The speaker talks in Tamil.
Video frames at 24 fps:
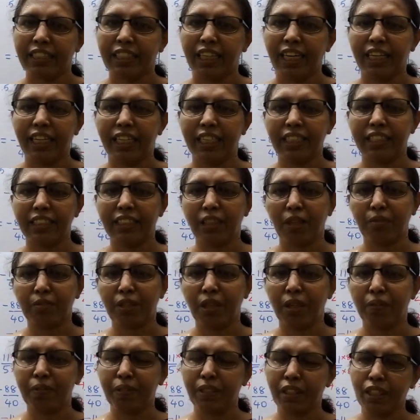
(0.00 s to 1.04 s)
சேனலுக்கு
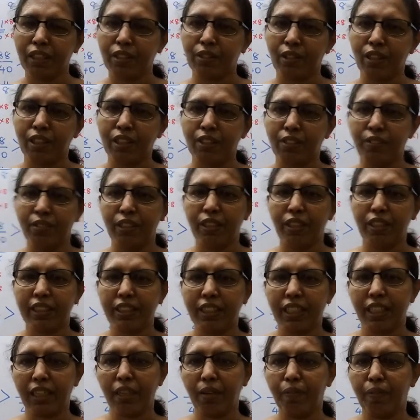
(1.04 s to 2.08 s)
சப்ஸ்கிரைப் பண்ணுங்கள் தொடர்ந்து
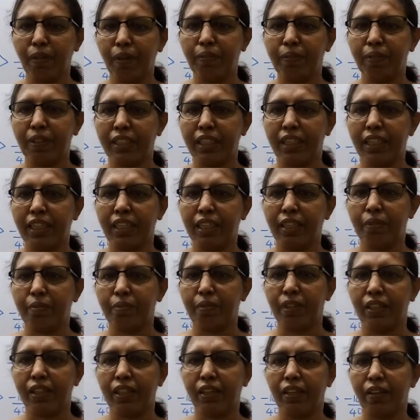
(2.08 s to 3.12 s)
வீடியோஸ் கிடைக்கும் பெல் பட்டனை கிளிக்
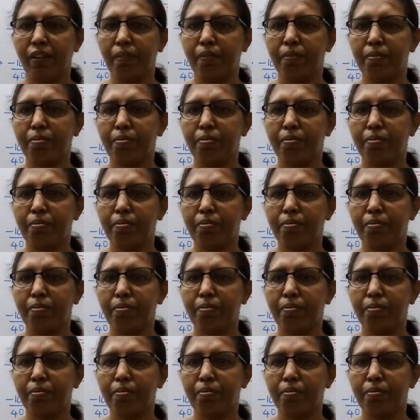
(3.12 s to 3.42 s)
பண்ணுங்கள்